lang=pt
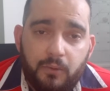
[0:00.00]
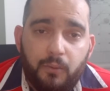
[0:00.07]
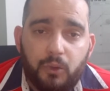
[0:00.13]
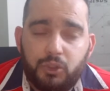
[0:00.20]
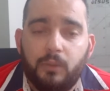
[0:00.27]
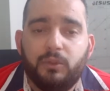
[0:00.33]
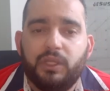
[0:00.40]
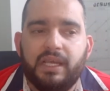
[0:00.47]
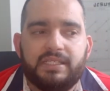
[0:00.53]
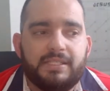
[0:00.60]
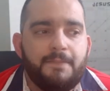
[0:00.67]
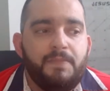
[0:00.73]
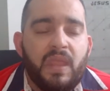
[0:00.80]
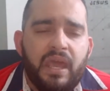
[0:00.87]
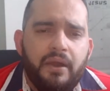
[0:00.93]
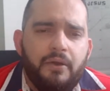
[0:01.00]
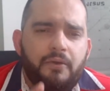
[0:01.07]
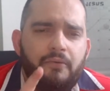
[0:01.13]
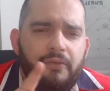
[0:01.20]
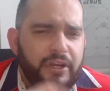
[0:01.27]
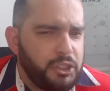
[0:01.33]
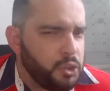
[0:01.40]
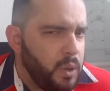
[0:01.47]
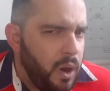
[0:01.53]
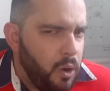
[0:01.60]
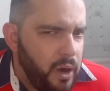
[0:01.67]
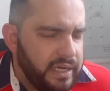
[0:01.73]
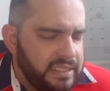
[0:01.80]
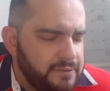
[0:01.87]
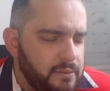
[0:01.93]
Ou sobe ou desce. Fechou a
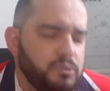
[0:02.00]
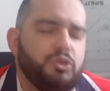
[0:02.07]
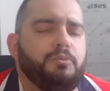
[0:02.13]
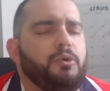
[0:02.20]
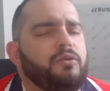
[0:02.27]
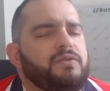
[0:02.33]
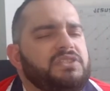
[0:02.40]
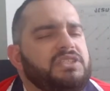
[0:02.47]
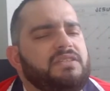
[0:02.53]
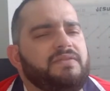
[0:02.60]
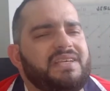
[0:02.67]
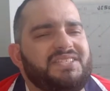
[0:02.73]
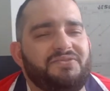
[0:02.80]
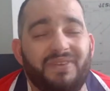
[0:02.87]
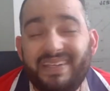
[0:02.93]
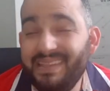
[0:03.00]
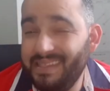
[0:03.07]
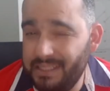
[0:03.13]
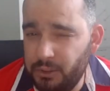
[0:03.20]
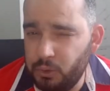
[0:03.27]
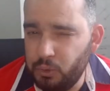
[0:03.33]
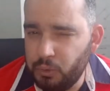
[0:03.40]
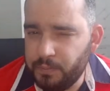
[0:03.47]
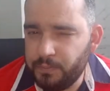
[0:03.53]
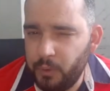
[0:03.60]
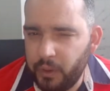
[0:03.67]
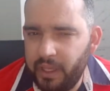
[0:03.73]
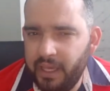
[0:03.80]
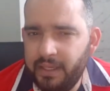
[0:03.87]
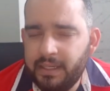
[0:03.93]
ordem. Vamos supor que você tivesse vendido,
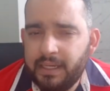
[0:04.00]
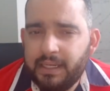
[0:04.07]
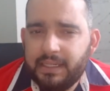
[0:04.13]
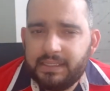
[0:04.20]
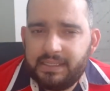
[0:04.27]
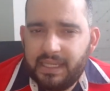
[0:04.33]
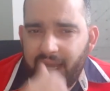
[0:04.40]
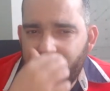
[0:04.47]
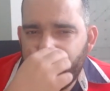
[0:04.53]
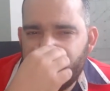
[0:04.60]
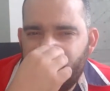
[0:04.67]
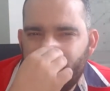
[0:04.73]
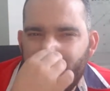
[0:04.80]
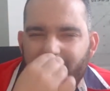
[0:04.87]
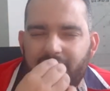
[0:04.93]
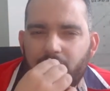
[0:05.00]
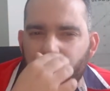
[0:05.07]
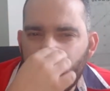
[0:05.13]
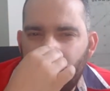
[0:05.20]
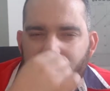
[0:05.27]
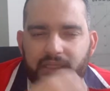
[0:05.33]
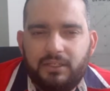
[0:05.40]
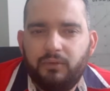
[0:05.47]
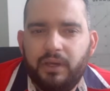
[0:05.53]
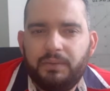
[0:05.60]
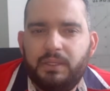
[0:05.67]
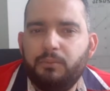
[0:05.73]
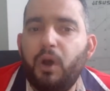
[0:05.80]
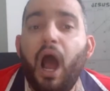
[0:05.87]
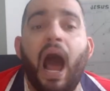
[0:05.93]
ok? Sei lá, você vendeu num ativo aí
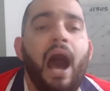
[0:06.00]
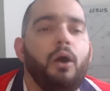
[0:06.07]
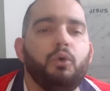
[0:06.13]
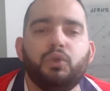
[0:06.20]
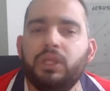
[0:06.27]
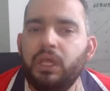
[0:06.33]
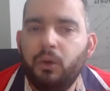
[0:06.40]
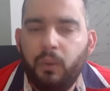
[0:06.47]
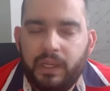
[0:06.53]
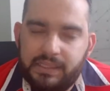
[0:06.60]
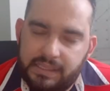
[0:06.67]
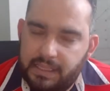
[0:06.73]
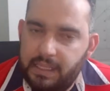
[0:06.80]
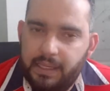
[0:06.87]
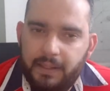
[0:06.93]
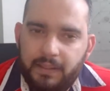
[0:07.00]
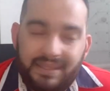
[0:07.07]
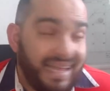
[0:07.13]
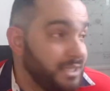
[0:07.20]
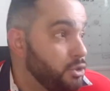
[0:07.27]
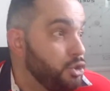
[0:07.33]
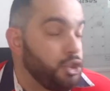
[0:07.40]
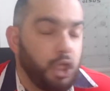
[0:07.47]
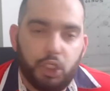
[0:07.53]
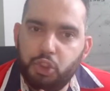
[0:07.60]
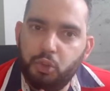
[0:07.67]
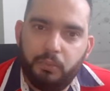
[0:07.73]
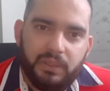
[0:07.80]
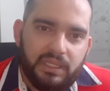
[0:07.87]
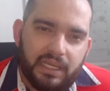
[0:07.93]
tipo AUDUSD. Tá só
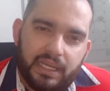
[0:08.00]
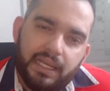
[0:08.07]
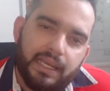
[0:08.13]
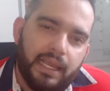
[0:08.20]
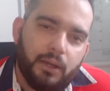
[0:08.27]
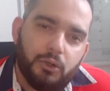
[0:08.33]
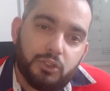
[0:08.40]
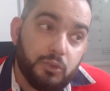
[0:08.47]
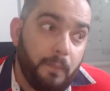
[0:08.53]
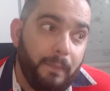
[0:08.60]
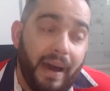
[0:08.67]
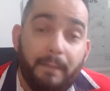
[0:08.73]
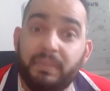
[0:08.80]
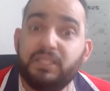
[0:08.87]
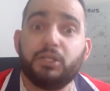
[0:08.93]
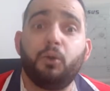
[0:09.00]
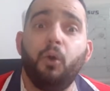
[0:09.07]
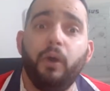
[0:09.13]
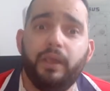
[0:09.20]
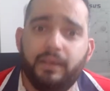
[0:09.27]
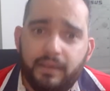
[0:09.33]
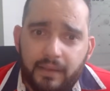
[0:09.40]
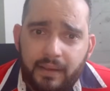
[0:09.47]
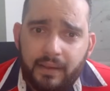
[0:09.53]
subindo aquele negócio. Não pá. Bitcoin.